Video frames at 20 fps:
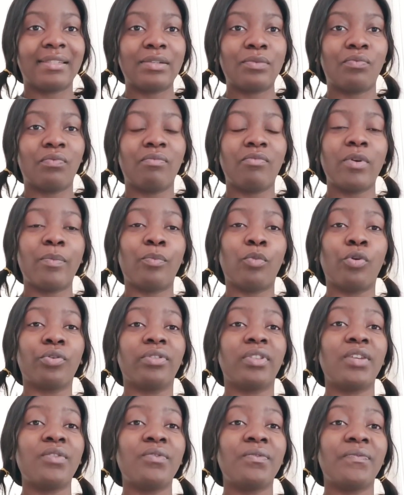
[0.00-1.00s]
Si vous pouvez
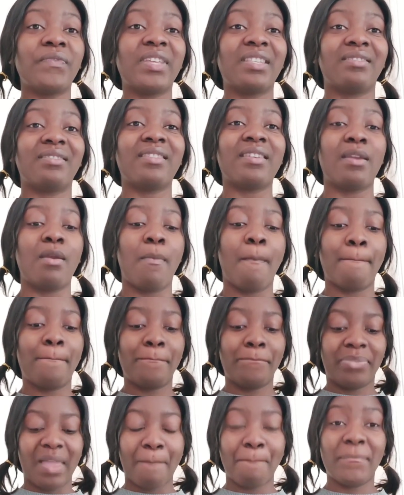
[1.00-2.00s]
porter une veste
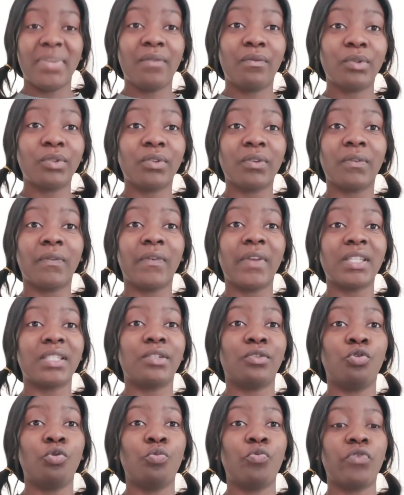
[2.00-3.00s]
tapez votre
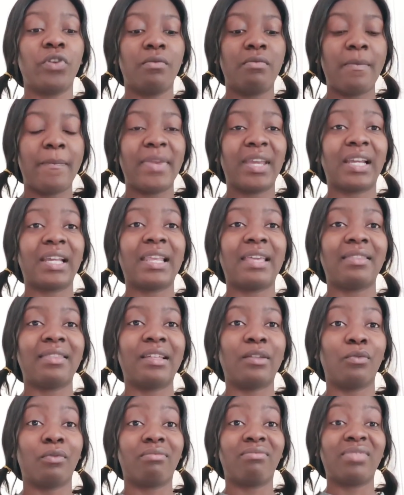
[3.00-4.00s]
veste, vous pouvez même mettre les
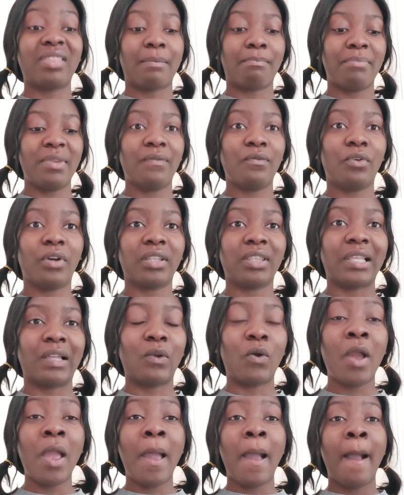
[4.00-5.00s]
talons, tapez vos
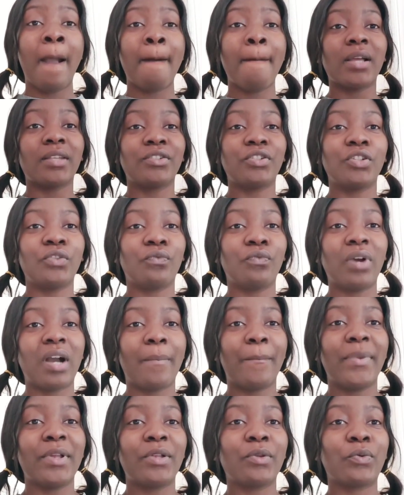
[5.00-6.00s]
talons. Parce que je vous
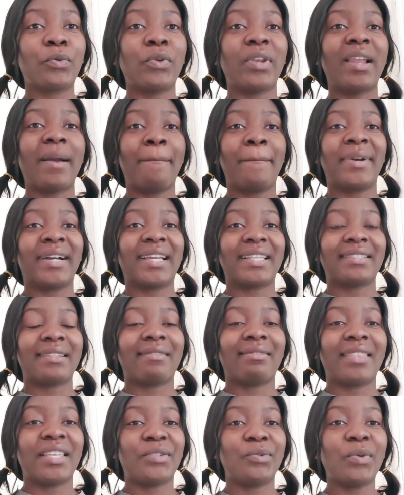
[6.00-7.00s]
rappelle que la
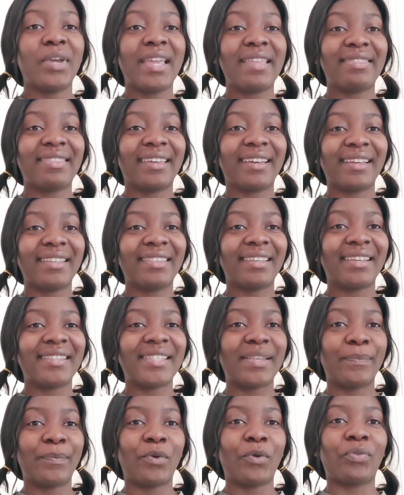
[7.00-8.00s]
présentation est très
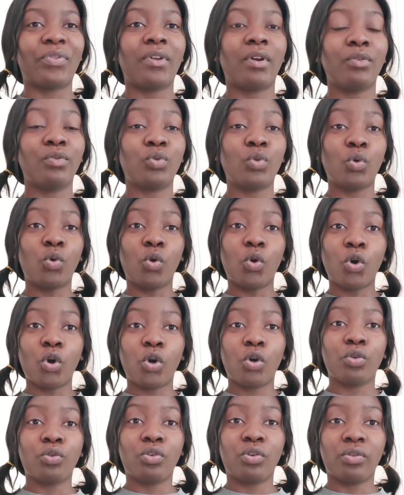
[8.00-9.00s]
très importante
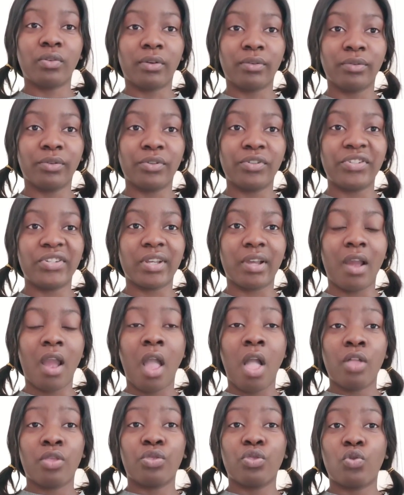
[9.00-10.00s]
lors d'un entretien.
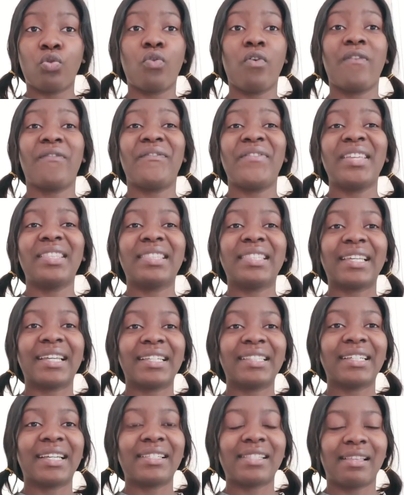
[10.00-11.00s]
Donc faites
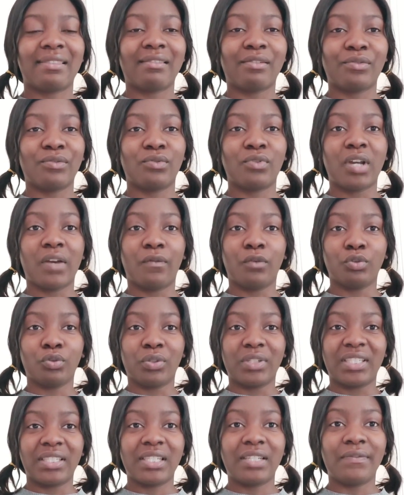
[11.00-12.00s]
très très attention à
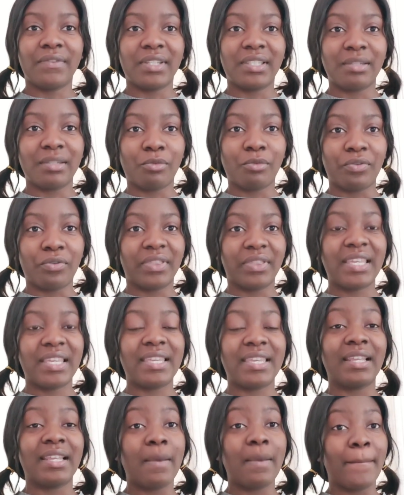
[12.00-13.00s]
votre style
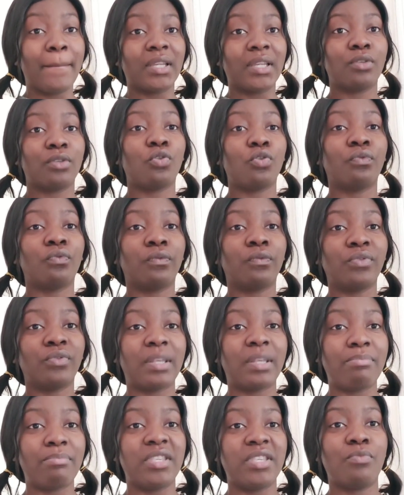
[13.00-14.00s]
vestimentaire et à la manière dont vous
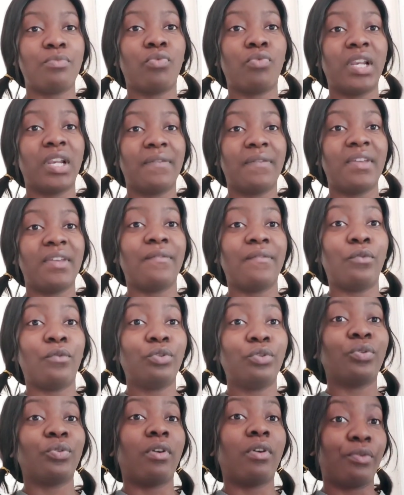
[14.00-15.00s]
vous habillez pour aller faire
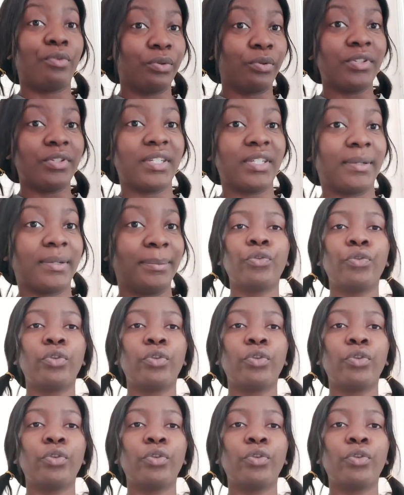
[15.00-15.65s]
votre entretien.